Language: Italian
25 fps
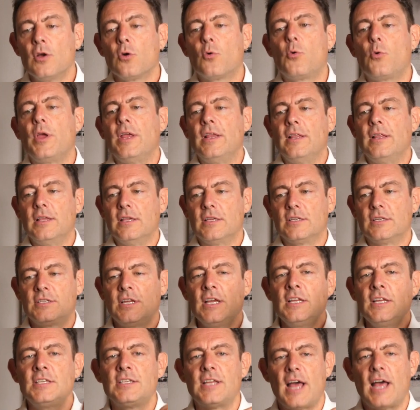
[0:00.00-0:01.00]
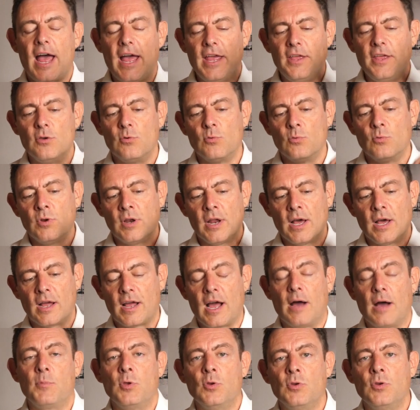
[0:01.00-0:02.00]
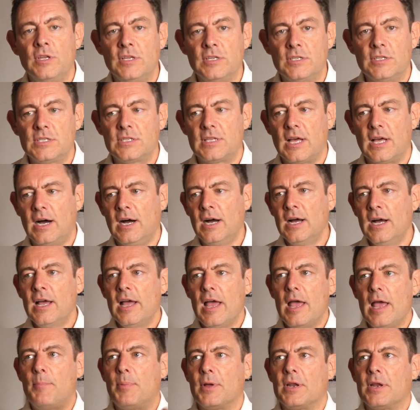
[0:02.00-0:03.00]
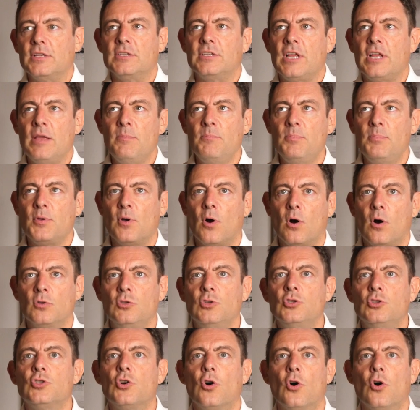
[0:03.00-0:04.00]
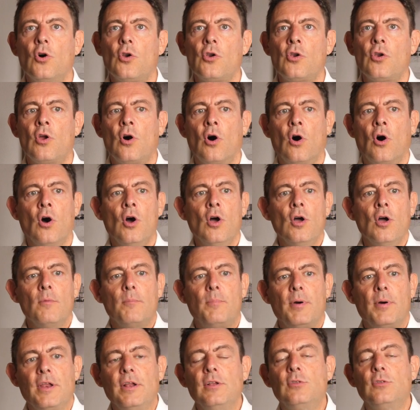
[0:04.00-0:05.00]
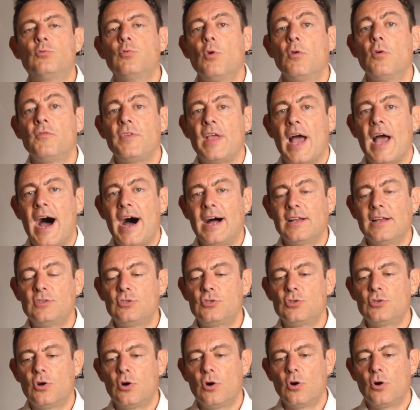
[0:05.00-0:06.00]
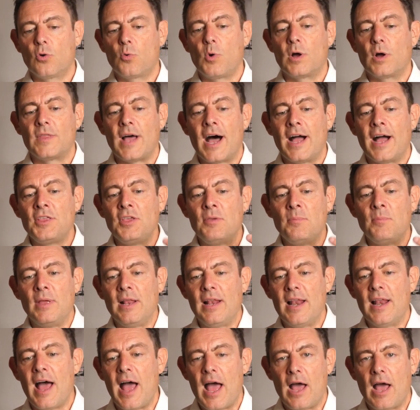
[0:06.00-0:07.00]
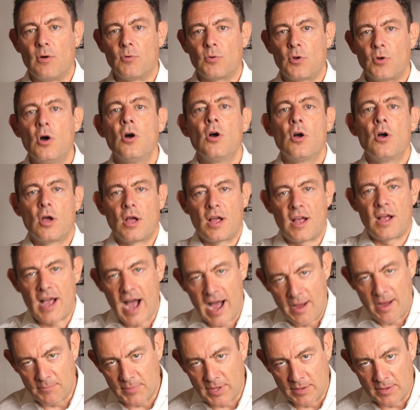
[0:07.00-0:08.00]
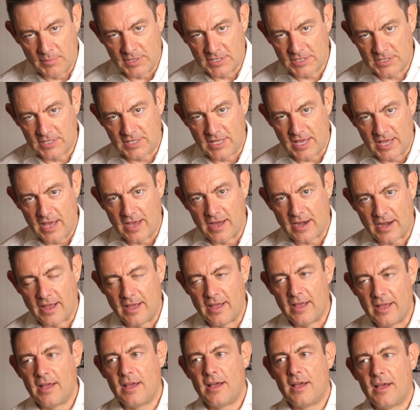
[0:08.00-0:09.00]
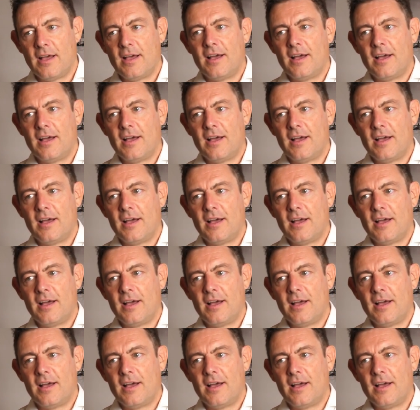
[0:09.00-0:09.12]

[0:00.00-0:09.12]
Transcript: Quindi se sei un camionista e per esempio ogni giorno per il tuo viaggio guadagni 1000 euro, cambia mestiere